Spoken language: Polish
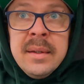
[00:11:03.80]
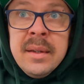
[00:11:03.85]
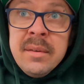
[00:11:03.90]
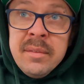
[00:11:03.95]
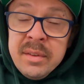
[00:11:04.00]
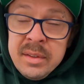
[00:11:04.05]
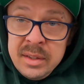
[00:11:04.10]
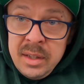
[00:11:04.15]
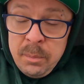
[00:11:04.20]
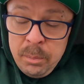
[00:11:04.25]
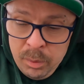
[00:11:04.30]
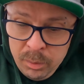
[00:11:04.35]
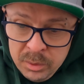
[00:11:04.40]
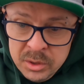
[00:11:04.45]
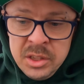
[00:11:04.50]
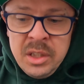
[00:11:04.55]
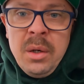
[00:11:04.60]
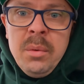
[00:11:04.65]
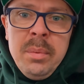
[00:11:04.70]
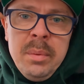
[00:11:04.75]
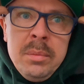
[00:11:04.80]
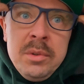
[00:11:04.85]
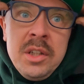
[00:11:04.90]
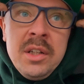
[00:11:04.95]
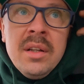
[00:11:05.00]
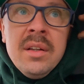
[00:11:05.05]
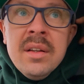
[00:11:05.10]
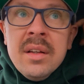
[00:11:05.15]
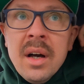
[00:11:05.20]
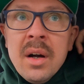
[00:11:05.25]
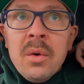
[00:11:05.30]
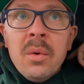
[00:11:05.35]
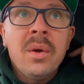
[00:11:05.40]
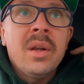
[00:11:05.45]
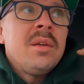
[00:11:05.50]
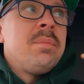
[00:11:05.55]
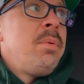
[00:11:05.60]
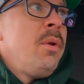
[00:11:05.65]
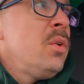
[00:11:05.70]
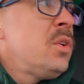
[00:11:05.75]
Nawet nie pomyślałbym, że
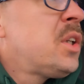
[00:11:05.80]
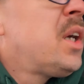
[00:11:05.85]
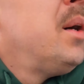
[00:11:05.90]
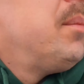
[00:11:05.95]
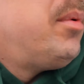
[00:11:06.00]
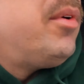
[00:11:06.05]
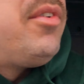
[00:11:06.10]
akurat bloczka